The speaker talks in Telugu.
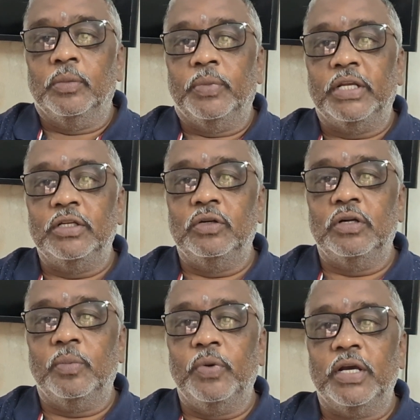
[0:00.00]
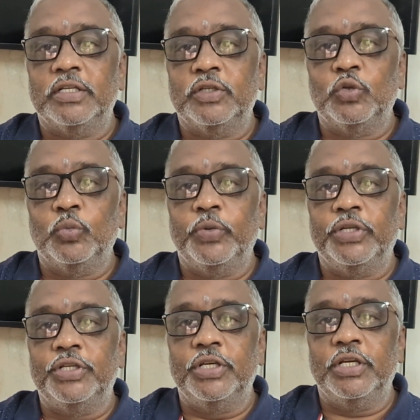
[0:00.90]
ప్రజలు డబ్బు ఆశ
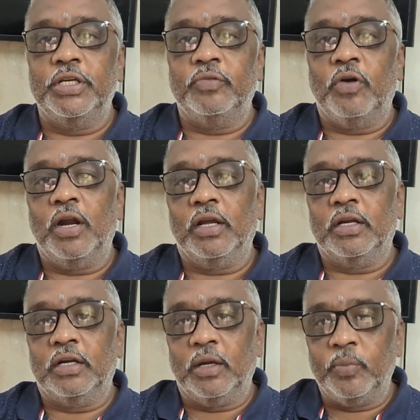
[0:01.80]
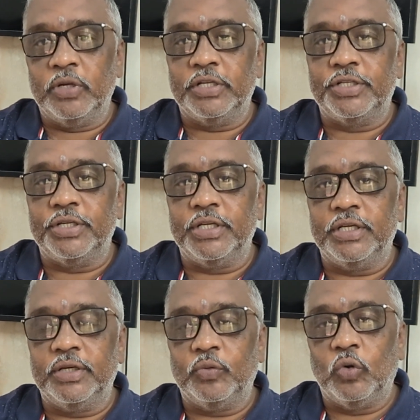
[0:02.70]
చూపించి వాళ్ళకి డబ్బులిచ్చి
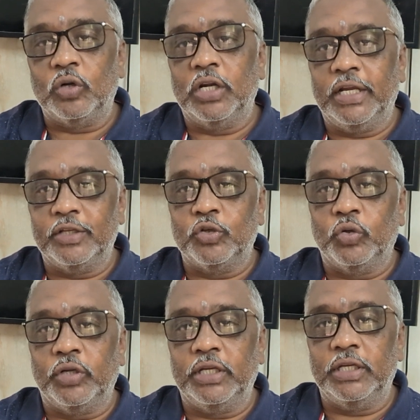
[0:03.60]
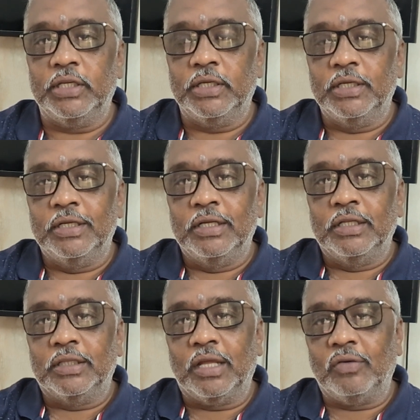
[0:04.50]
ఓట్లు వేయించుకుని
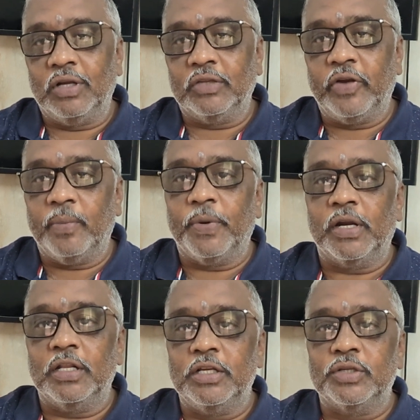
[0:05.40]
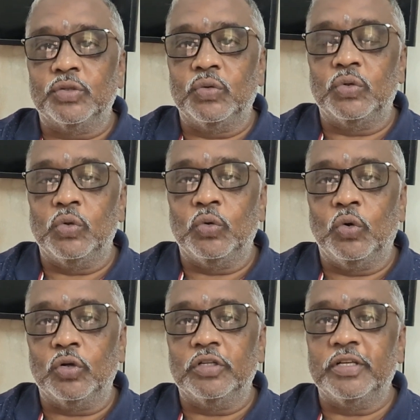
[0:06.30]
తర్వాత వ్యాపారాలు చేసుకుంటూ
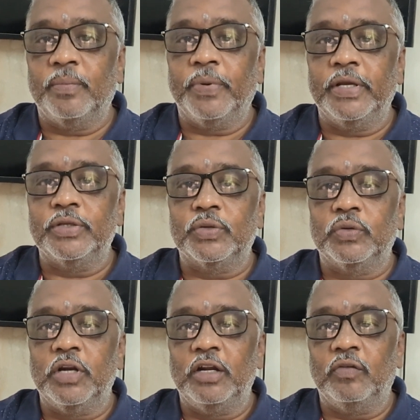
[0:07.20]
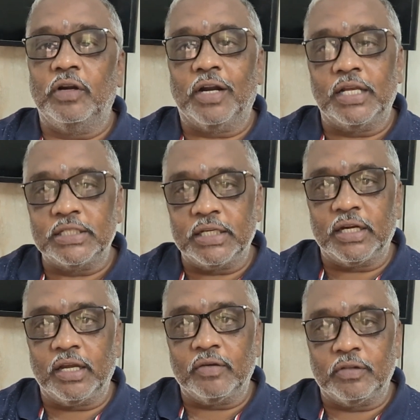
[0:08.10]
కోట్లు సంపాదించుకుంటున్నటువంటి రాజకీయ
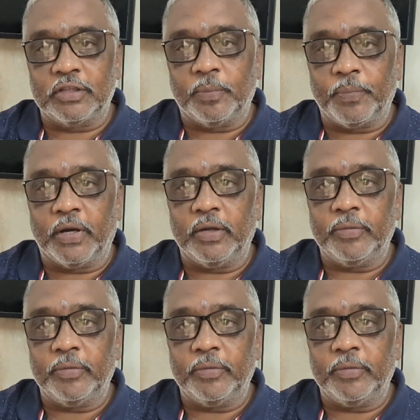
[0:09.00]
నాయకులు తప్ప